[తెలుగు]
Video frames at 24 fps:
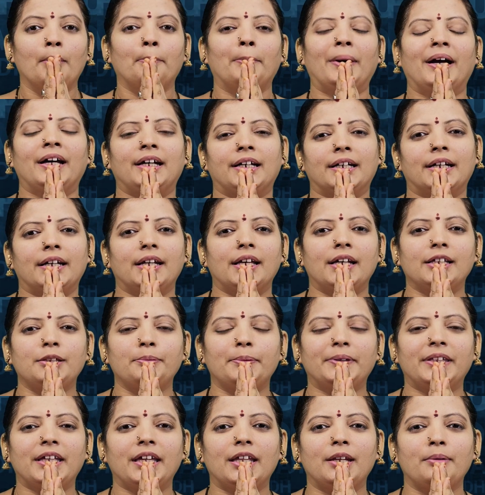
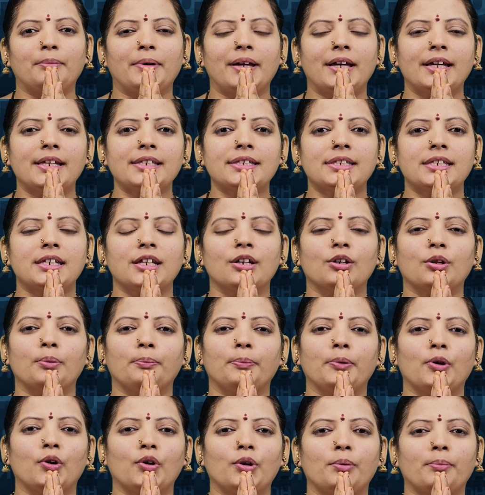మహాగణాధిపతి నమ శ్రీ
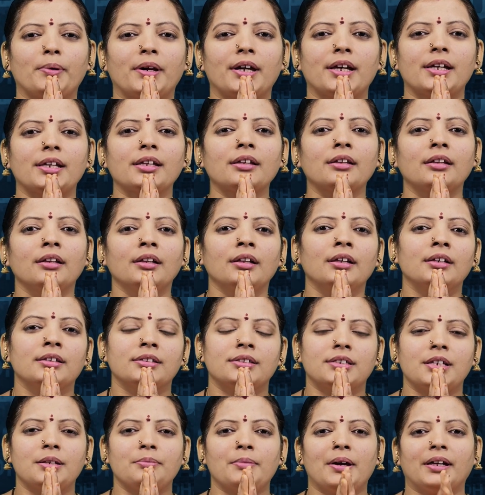గురుభ్యో నమ
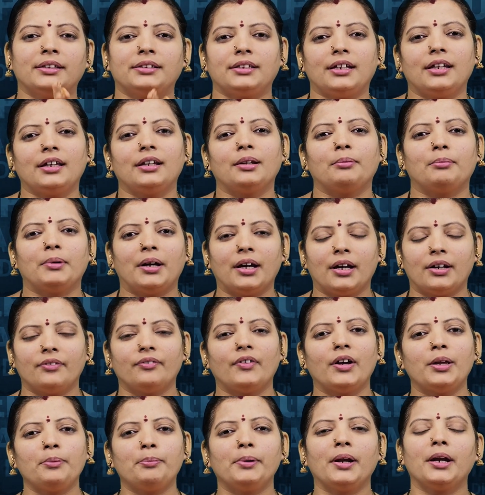శ్రీమాత్రే నమ
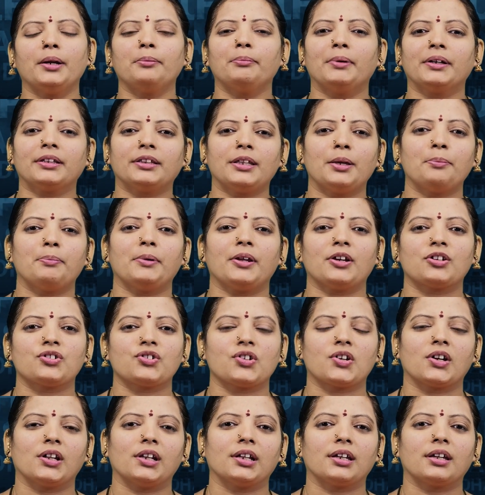వైబ్రాండ్ భక్తి
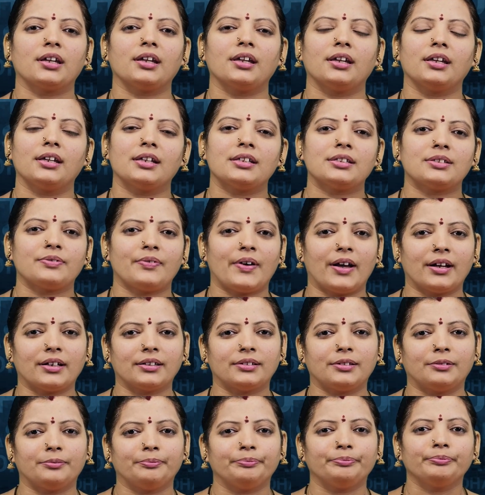ప్రేక్షకులకి
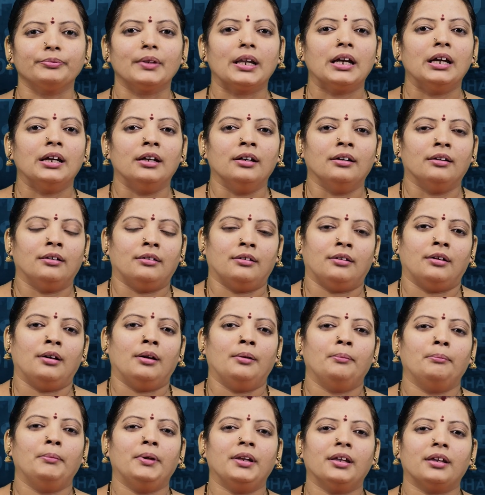స్వాగతం
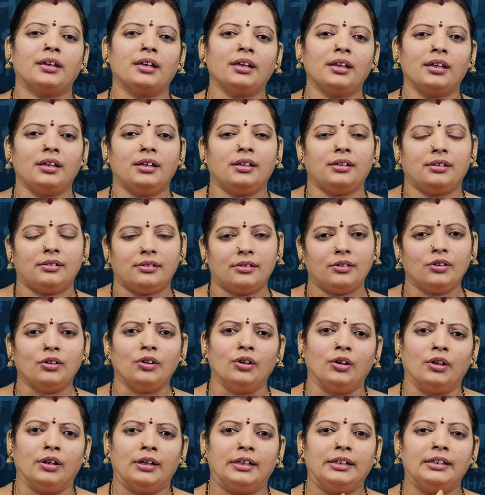మనకి
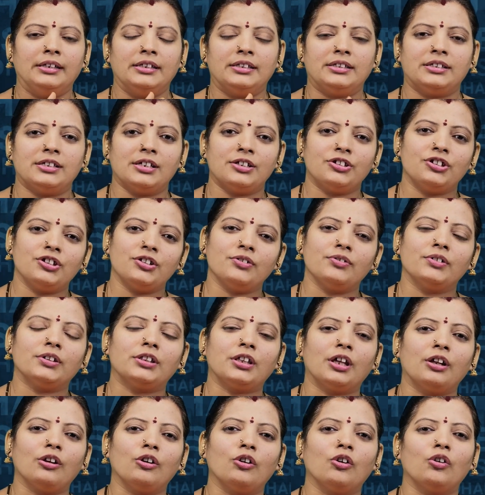నిత్య
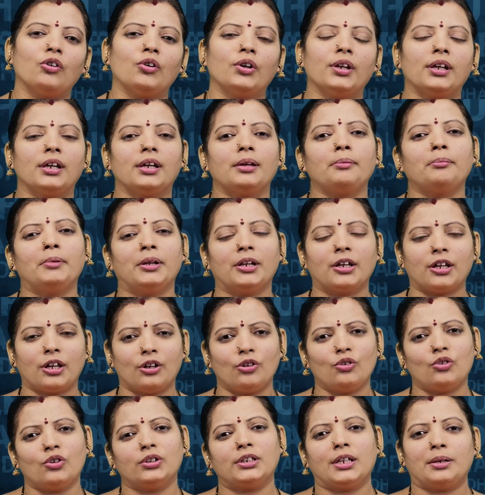జీవితంలోనే మనకి
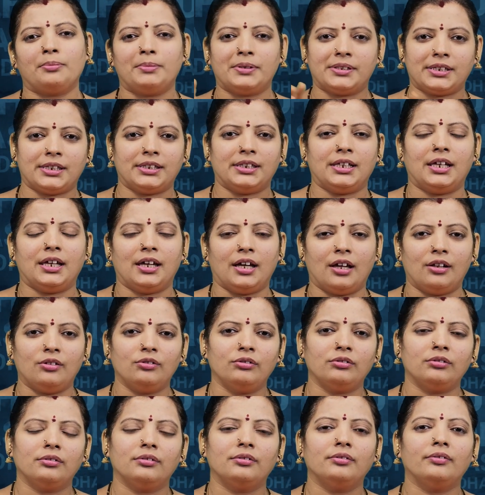ఎన్నో ధర్మ సందేహాలు
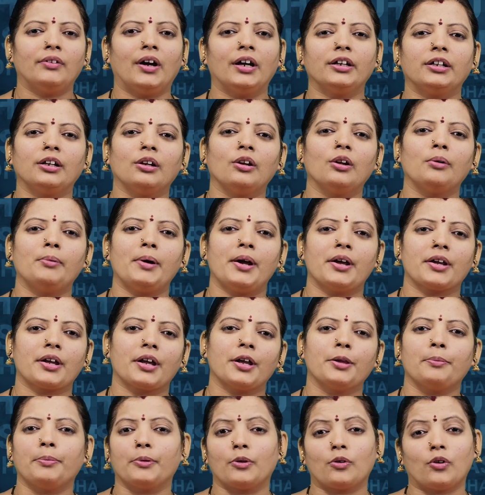వాటిల్లో
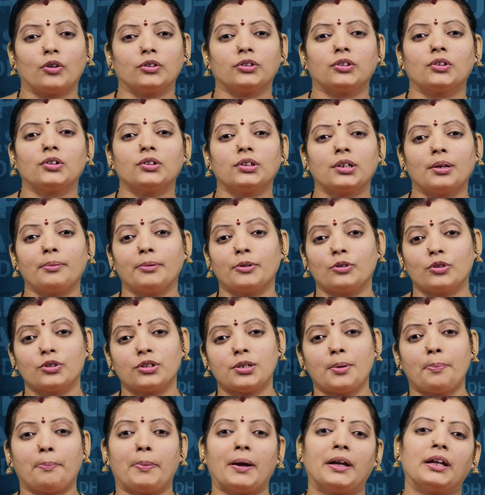భాగంగా ఇప్పుడు కొత్త కొత్తగా మనకు
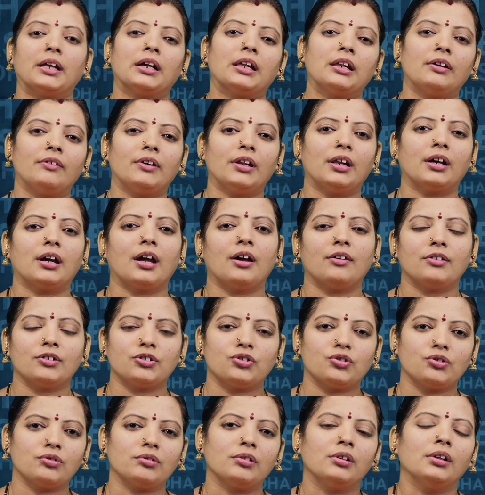వచ్చే పండగల వల్ల
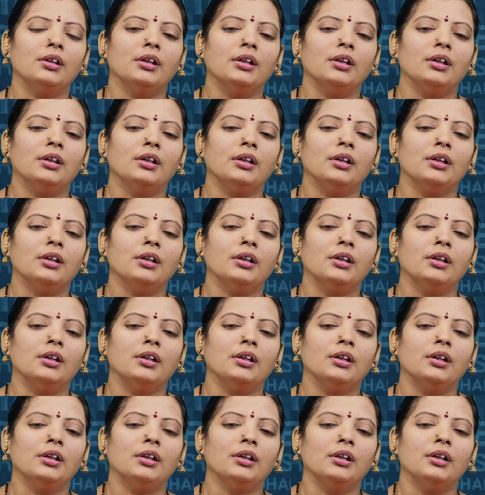కావచ్చు